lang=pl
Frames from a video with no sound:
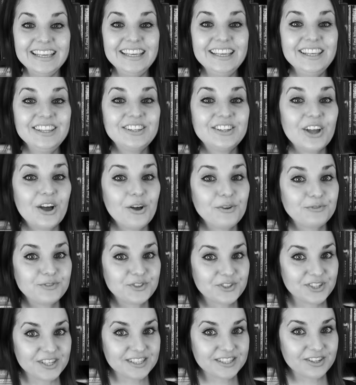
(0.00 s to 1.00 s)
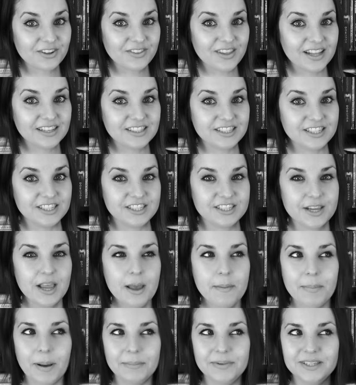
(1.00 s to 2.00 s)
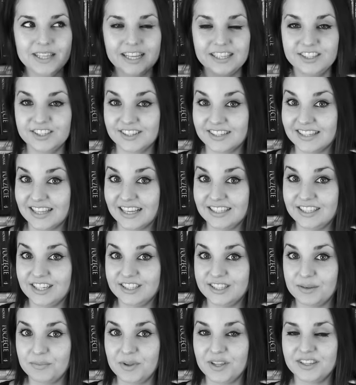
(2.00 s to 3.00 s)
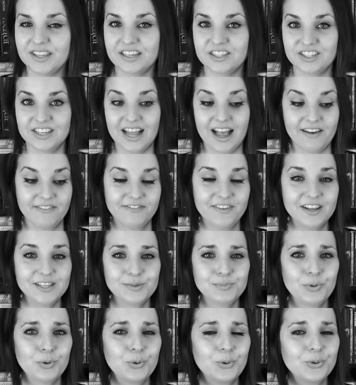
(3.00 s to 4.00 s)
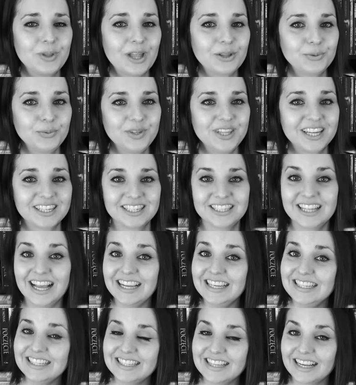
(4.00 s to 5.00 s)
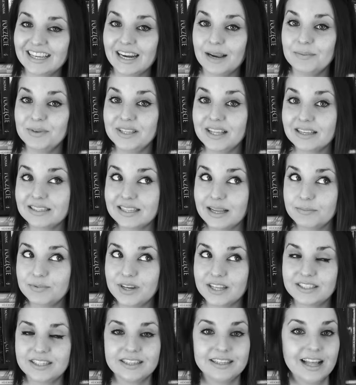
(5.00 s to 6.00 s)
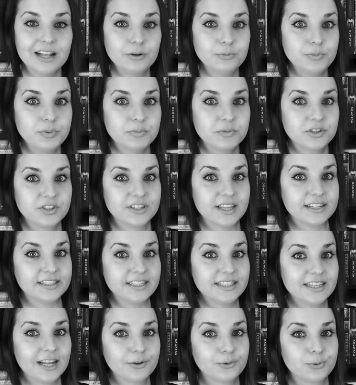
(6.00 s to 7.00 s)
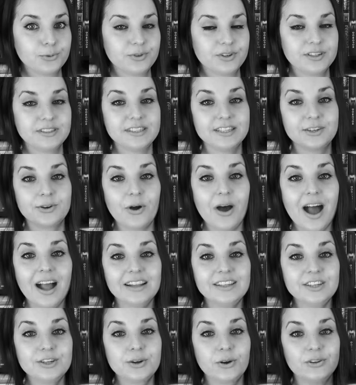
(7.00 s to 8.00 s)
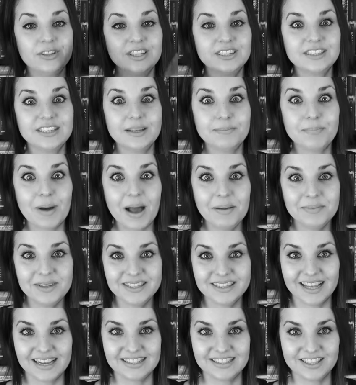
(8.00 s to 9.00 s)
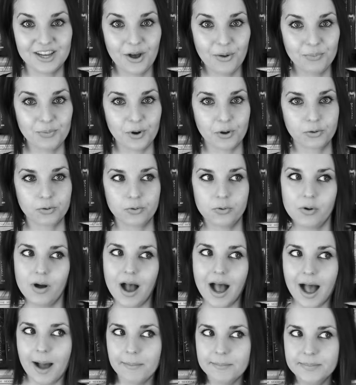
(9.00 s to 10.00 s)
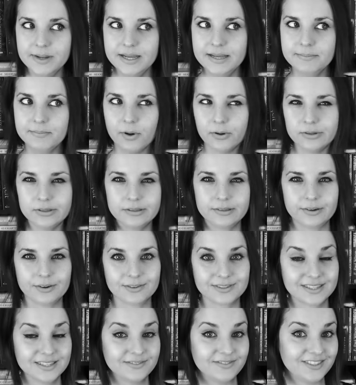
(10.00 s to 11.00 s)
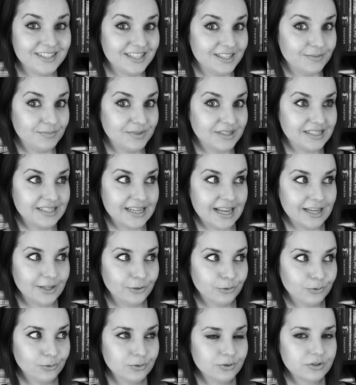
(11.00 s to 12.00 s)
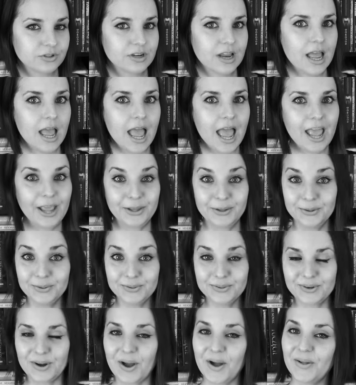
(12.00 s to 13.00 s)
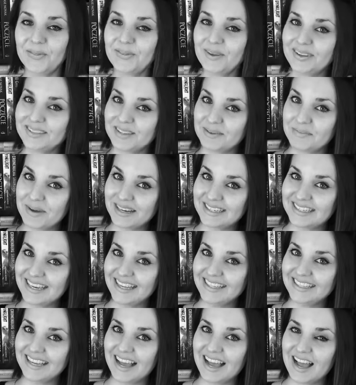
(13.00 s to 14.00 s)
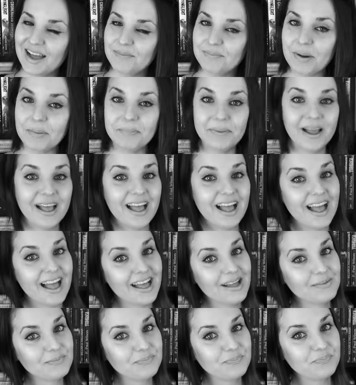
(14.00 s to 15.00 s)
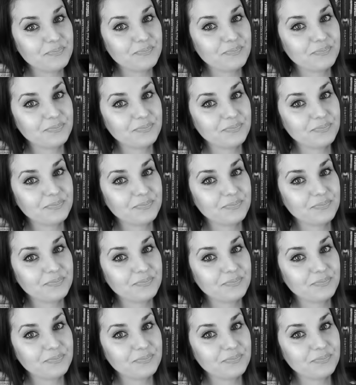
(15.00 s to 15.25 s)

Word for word: I to wszystko na dziś! Pamiętajcie, Pamiętajcie, że znajdziecie mnie też na Facebooku, na Twitterze, na Instagramie, na Snapchacie, na Lubimy Czytać i na Goodreads. I kochani, koniecznie pamiętajcie o blogu. A my, moi drodzy, widzimy się już jutro. Do zobaczenia! Pa, pa!